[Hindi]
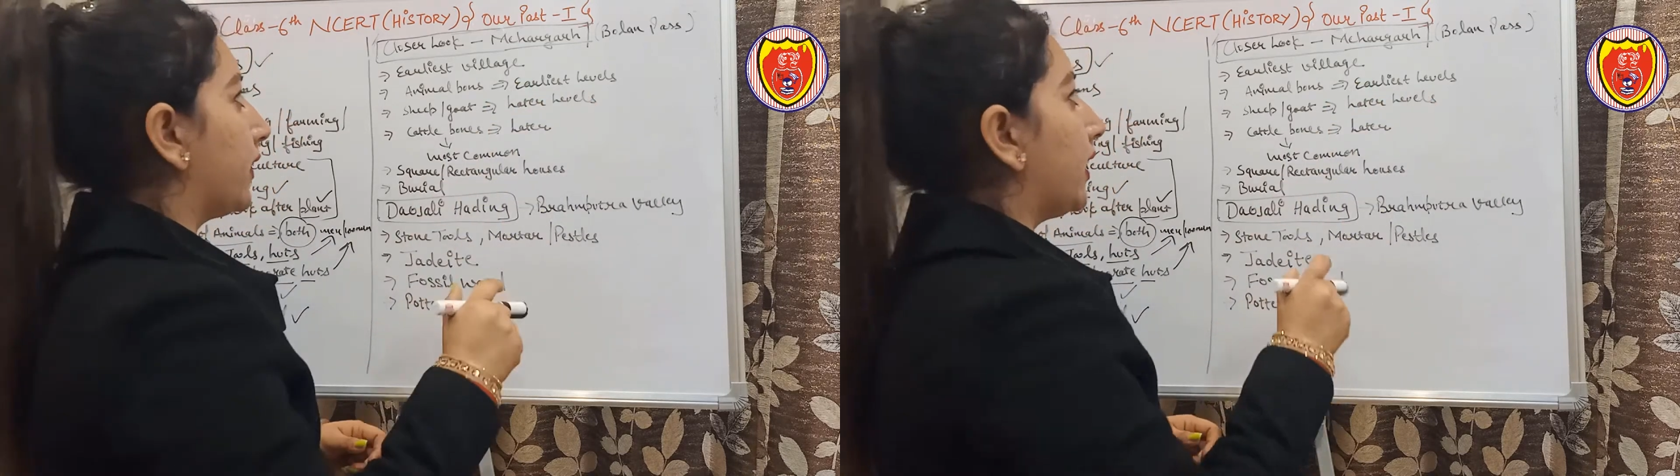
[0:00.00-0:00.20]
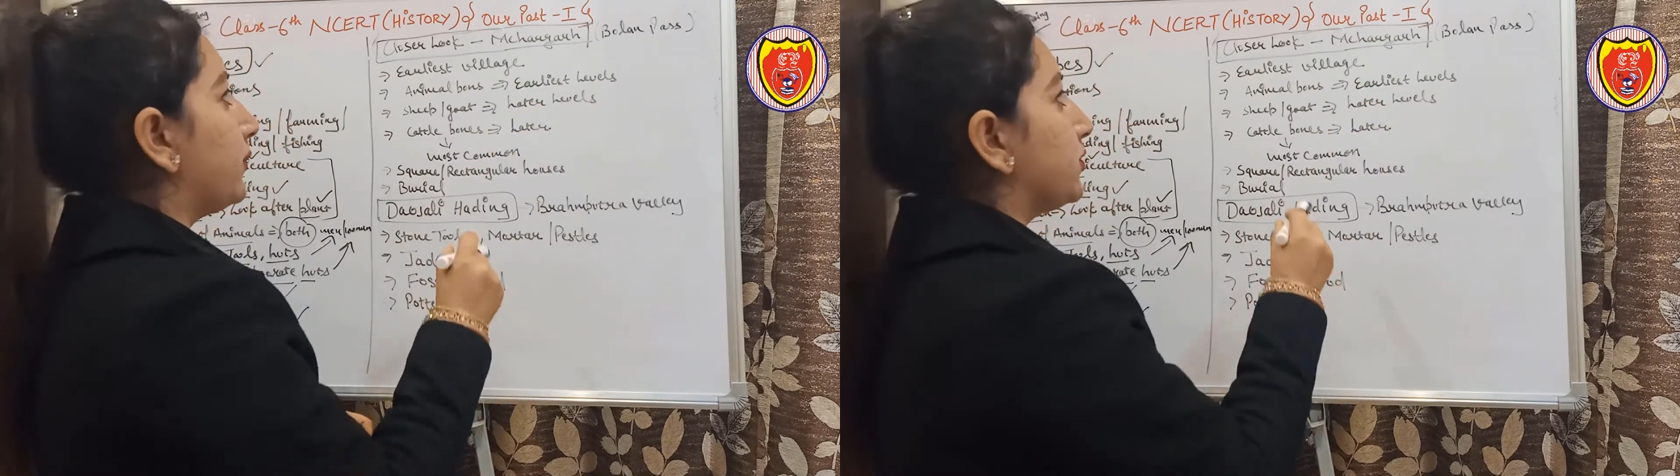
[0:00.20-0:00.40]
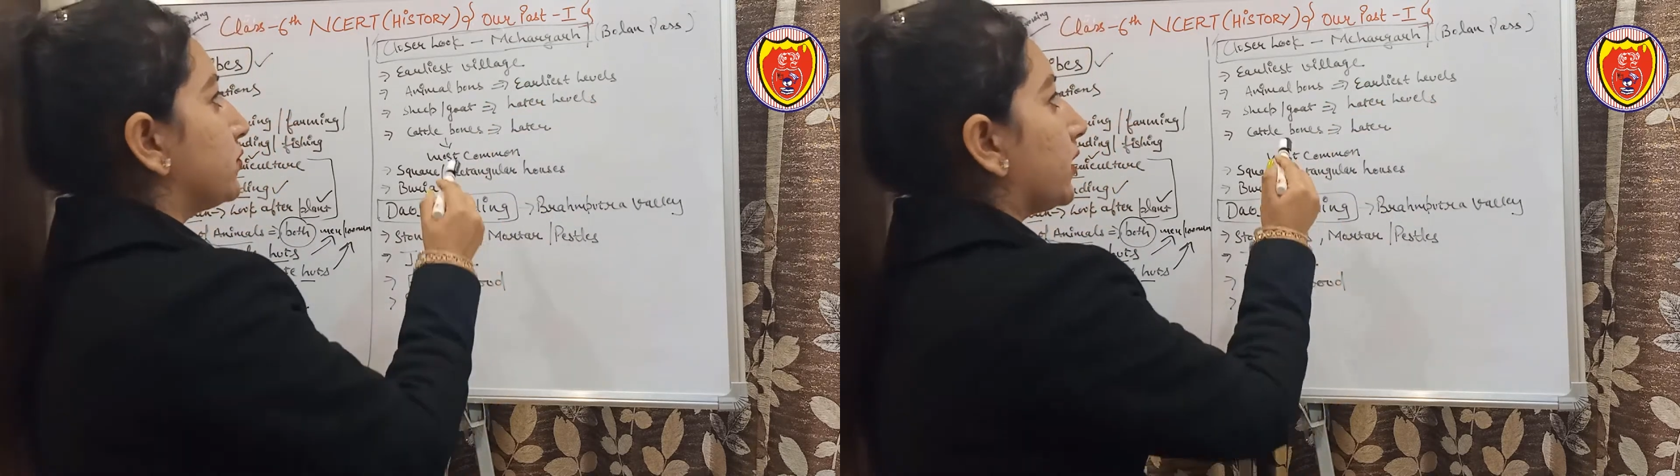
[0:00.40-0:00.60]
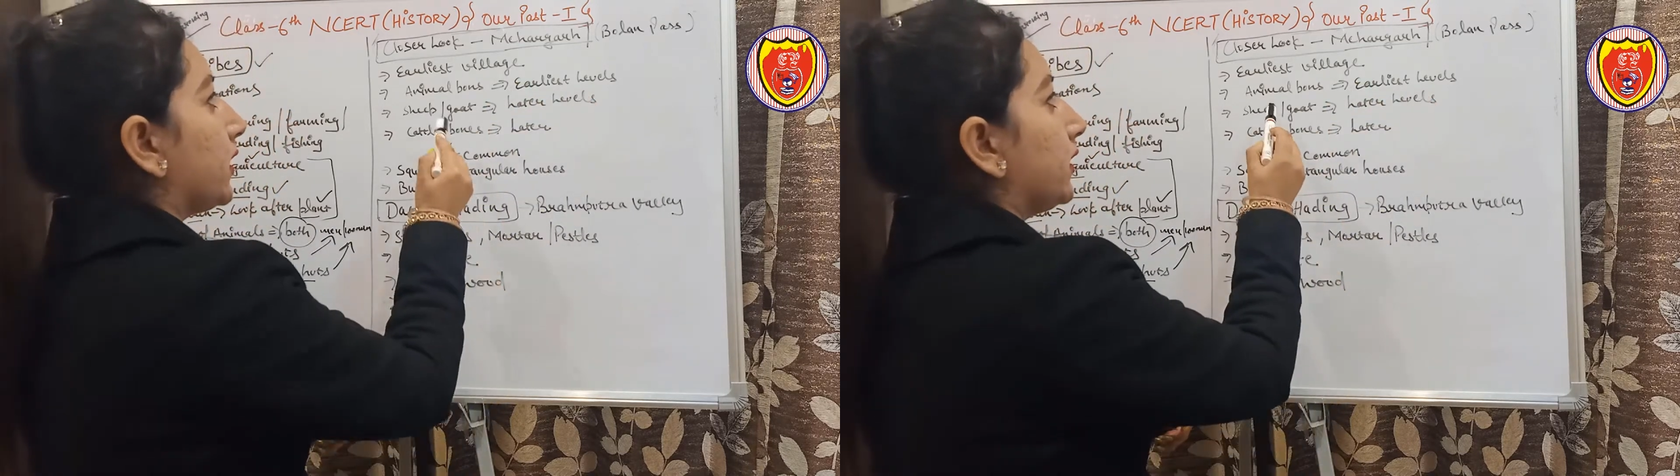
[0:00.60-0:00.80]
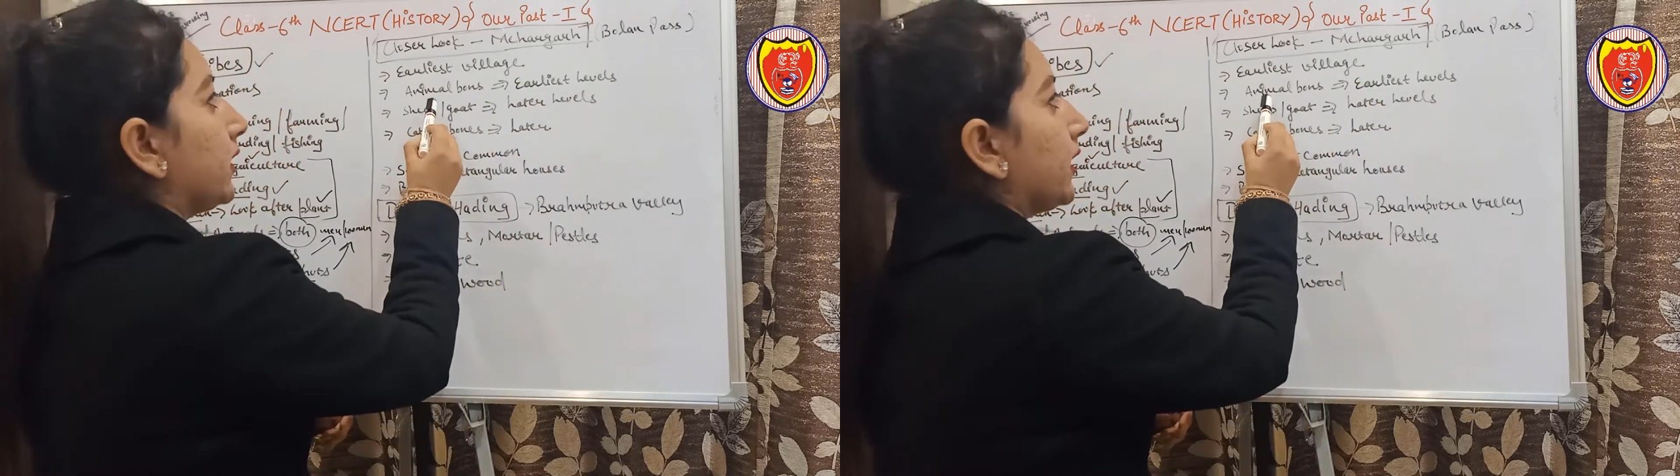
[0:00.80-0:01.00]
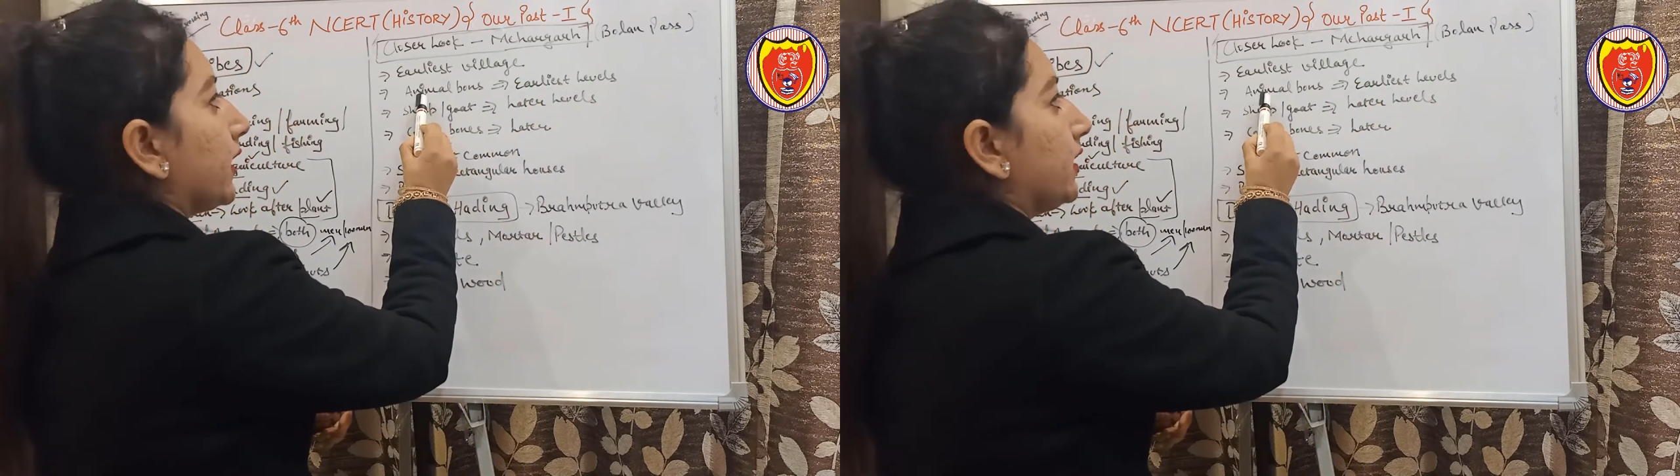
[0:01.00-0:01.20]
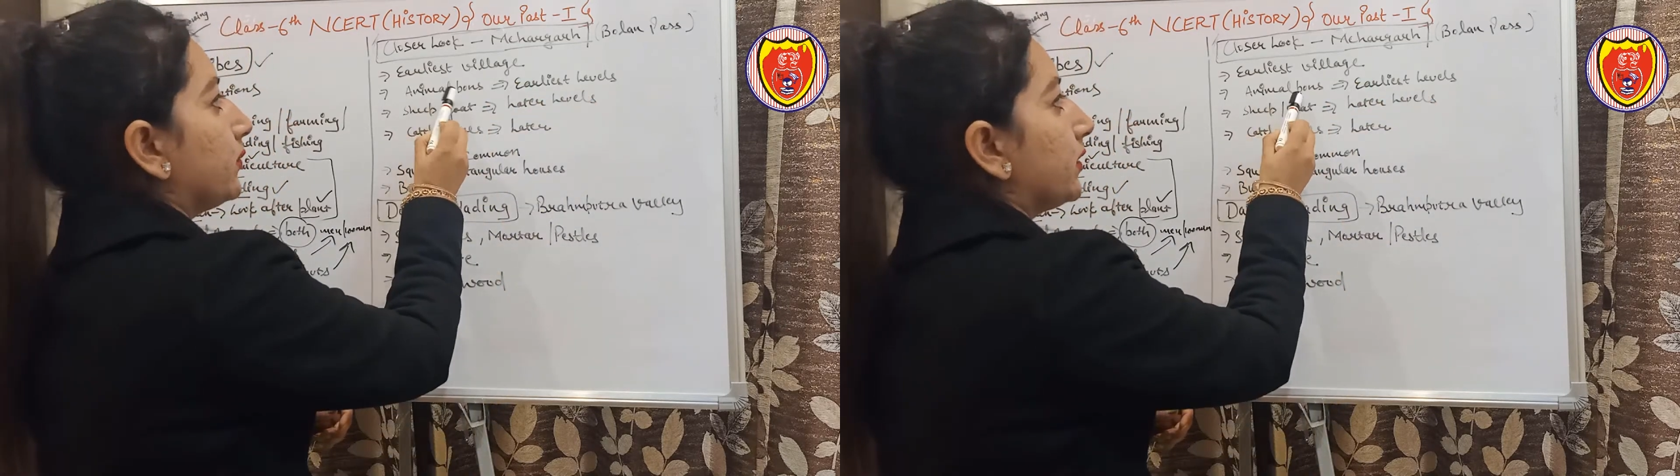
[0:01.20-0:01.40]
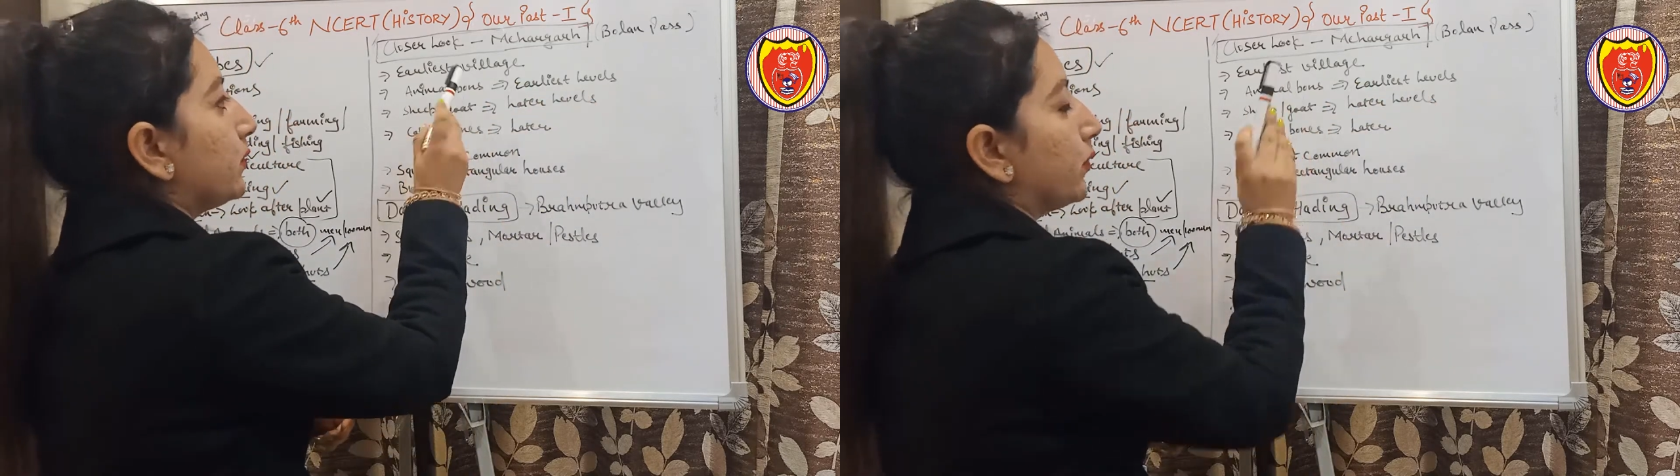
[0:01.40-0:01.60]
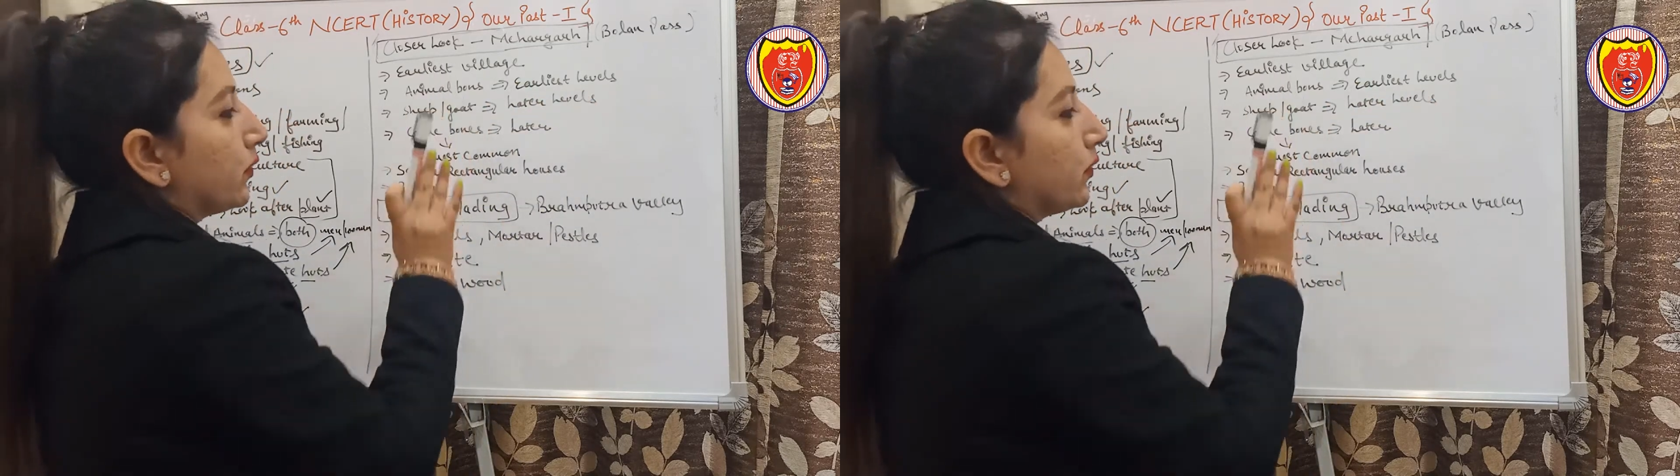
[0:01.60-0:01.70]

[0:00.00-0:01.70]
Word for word: वहां पे जो है इन्हें एनिमल